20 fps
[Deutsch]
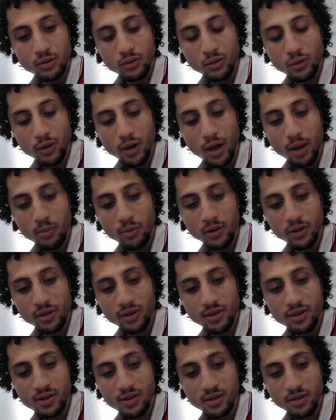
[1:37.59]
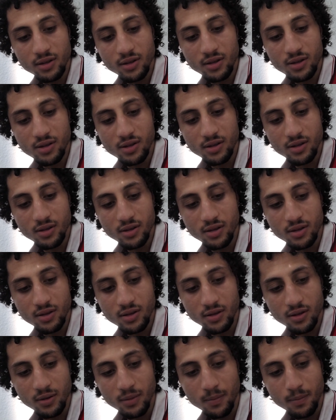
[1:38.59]
Dynamik, diese, diese,
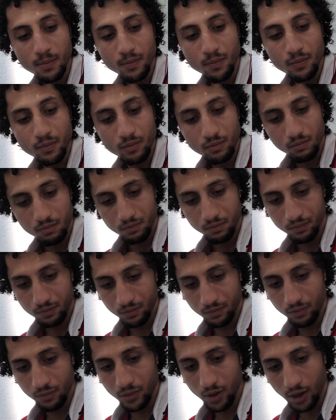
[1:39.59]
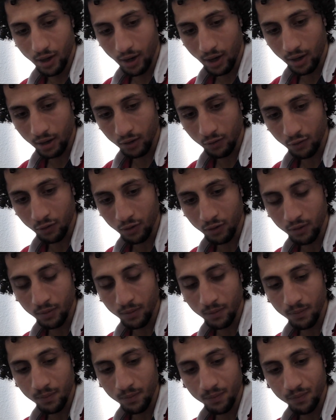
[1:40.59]
diese Art
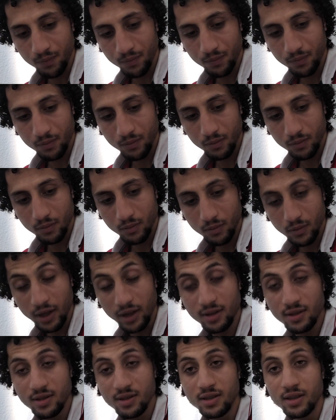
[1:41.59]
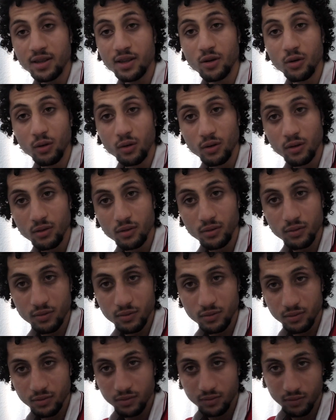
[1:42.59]
von Erziehung,
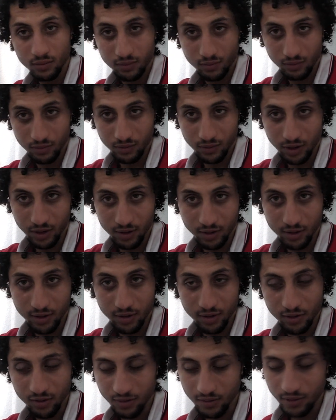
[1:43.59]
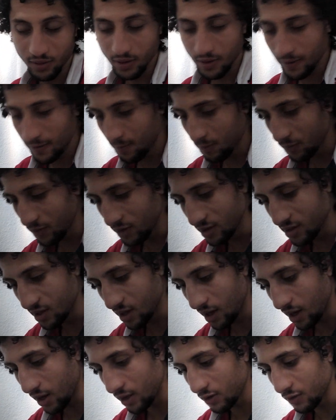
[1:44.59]
Erziehung,
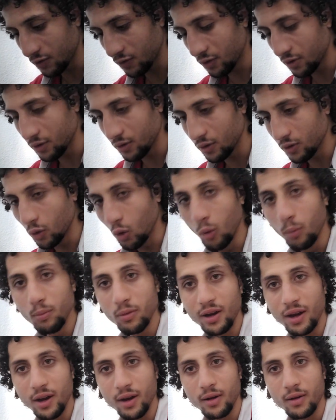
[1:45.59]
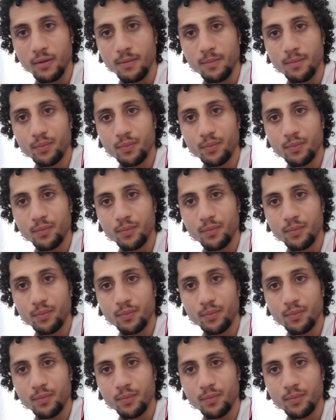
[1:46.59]
diese Art von Umgang